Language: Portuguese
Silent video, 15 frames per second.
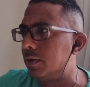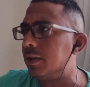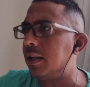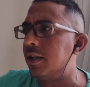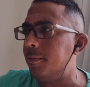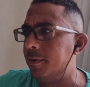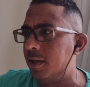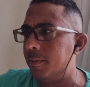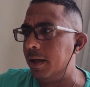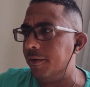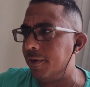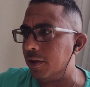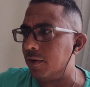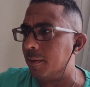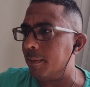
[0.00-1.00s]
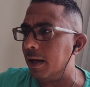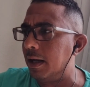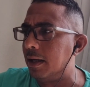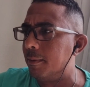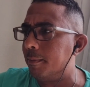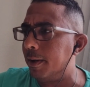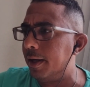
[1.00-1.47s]
O Sergipe também que faz uma bela
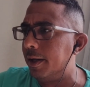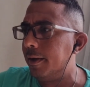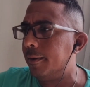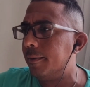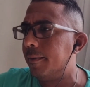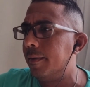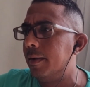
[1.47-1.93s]
campanha.